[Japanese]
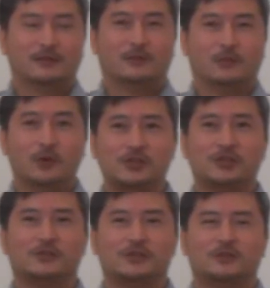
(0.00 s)
も
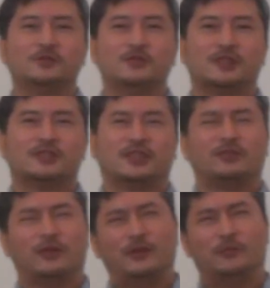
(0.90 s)
し自分たちが
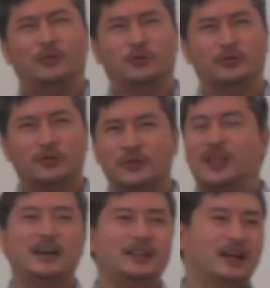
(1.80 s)
それをもう本当見
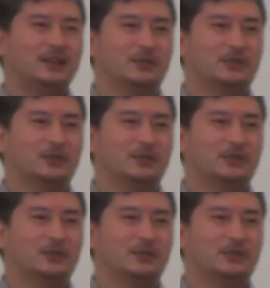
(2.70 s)
たいなと